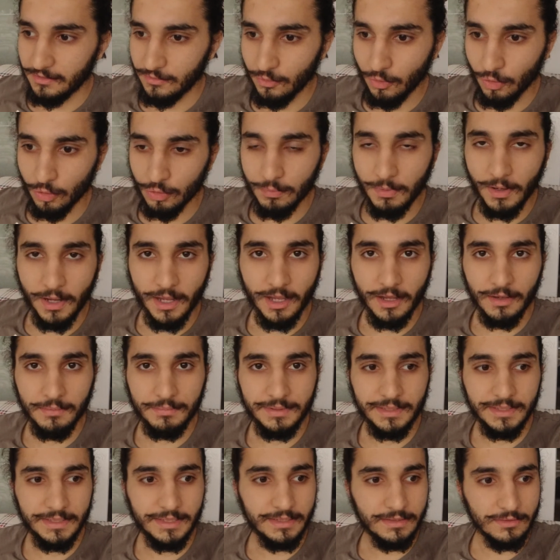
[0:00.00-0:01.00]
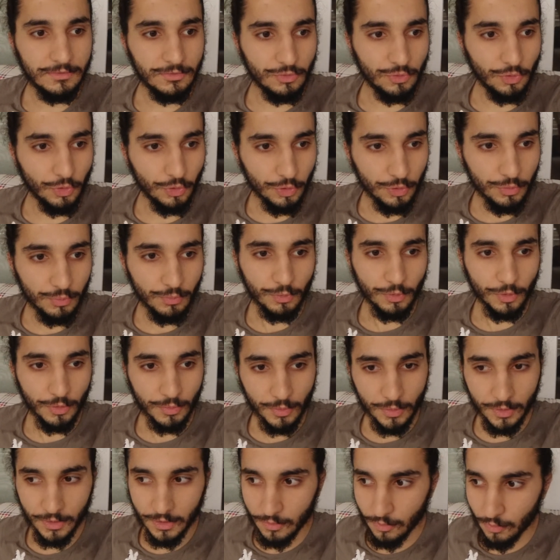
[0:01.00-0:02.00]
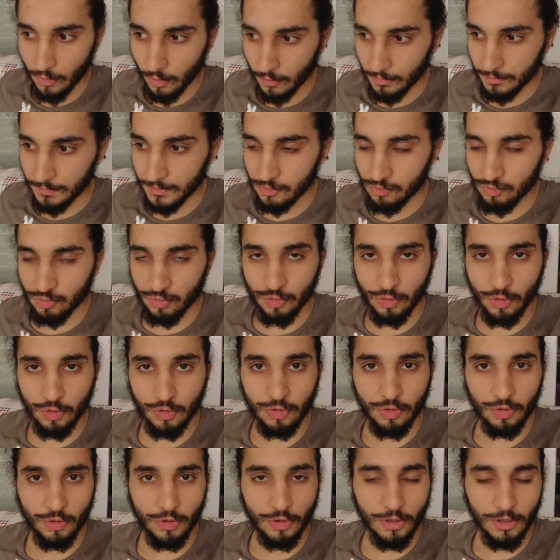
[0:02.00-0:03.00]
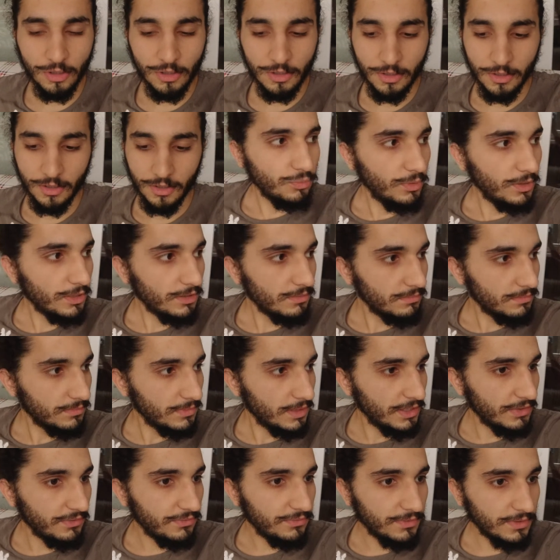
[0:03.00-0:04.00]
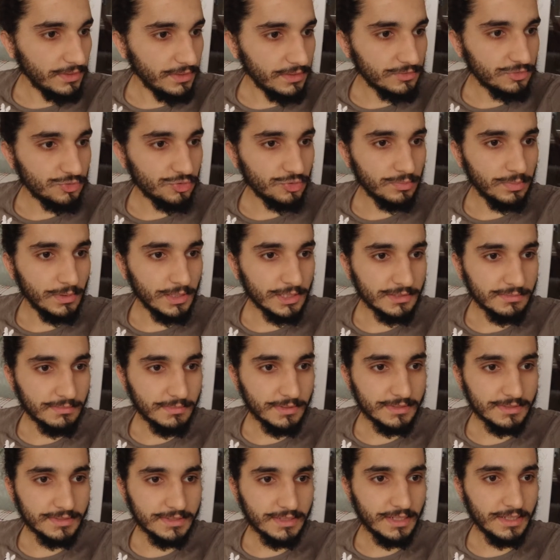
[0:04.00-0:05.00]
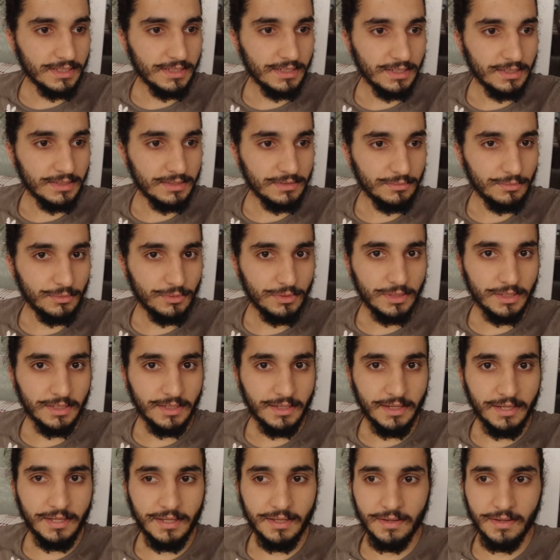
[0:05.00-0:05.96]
yani yol bayağı bildiğin görünmüyor böyle. Komple su götürüyor. Umarım ev falan su basmaz yani. Hani böyle